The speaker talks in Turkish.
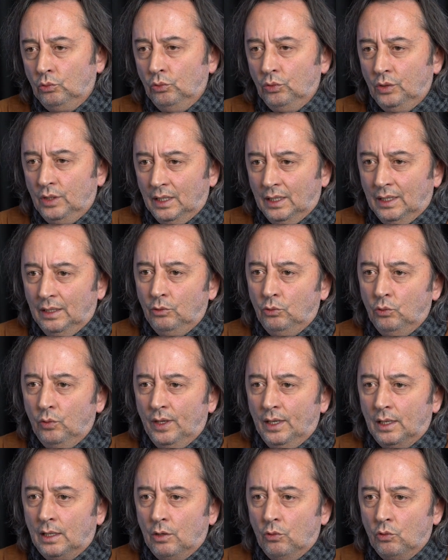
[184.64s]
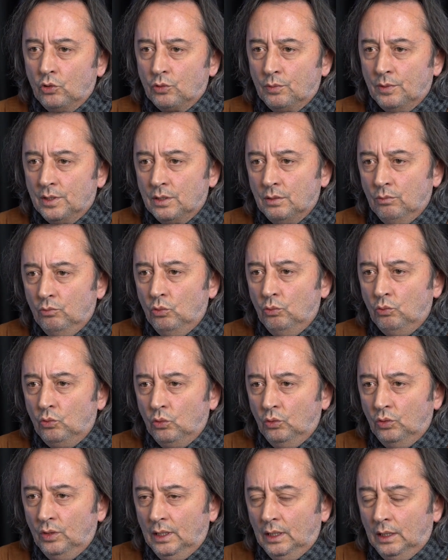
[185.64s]
Türkiye'nin güvene kavuşması
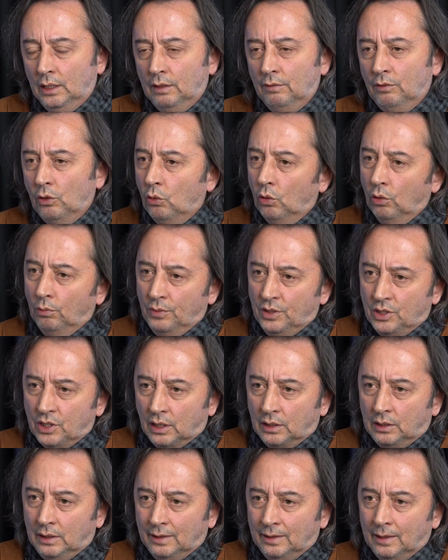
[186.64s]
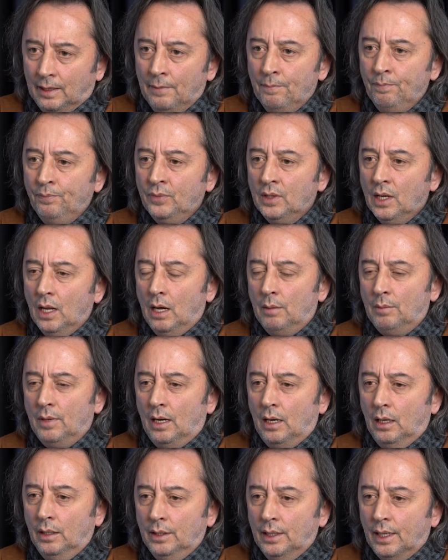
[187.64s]
mümkün değildi ve olmayacaktır da. Ama
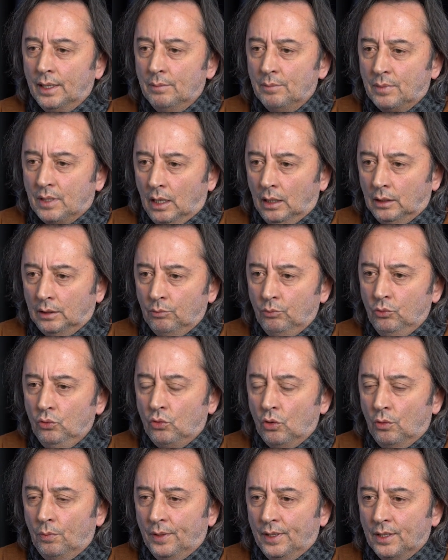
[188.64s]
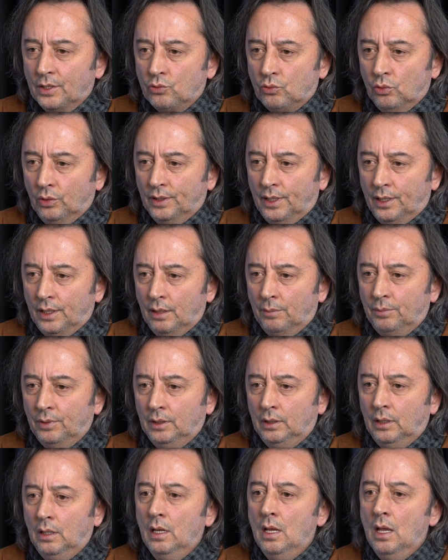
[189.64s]
a, yarım kaldı. Büyük operasyonlar
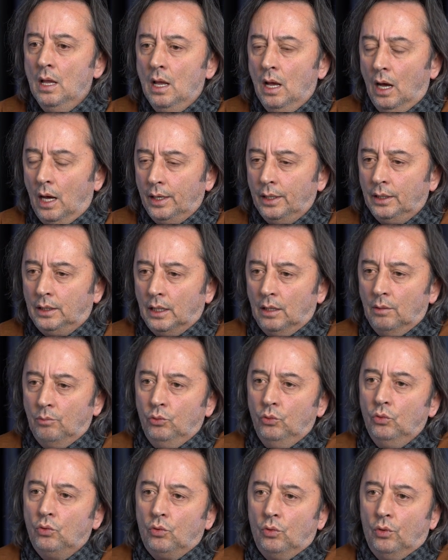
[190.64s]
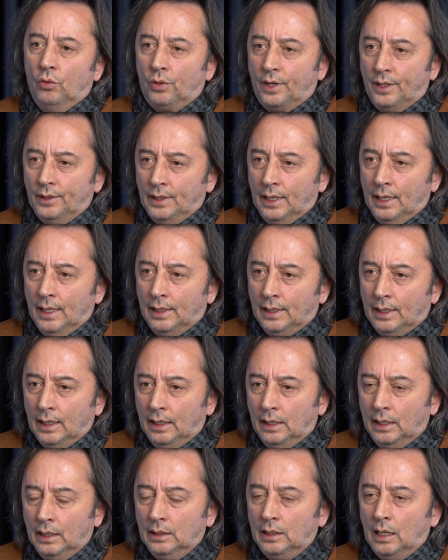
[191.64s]
yapıldı. Harita büyük oranda
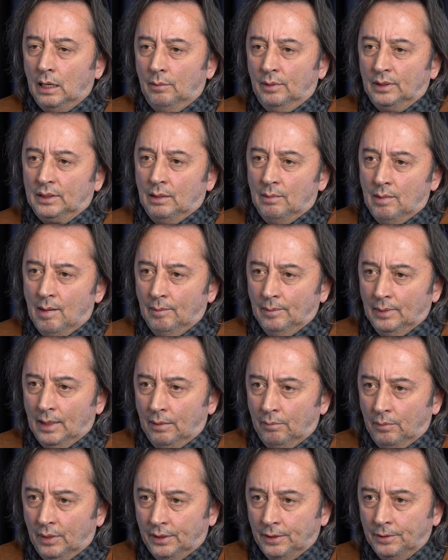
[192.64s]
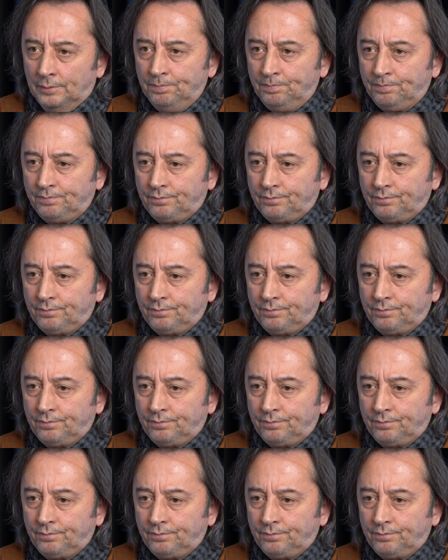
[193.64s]
engellendi ama tamamlanmadı